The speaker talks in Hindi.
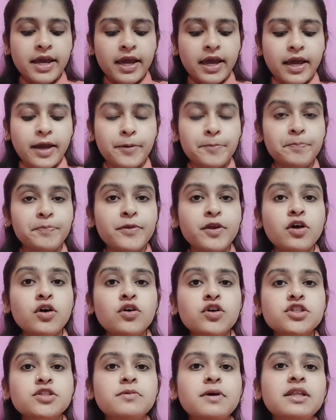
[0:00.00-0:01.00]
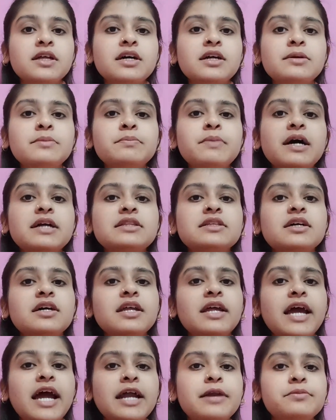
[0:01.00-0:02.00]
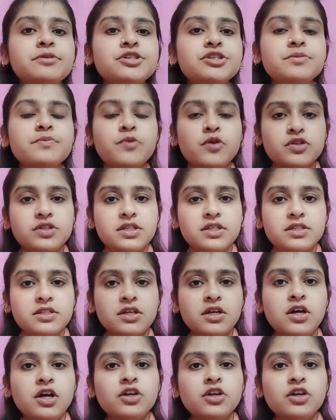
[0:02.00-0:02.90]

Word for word: है उसके बाद अगर हम बात करें एडमिशन प्रोसेस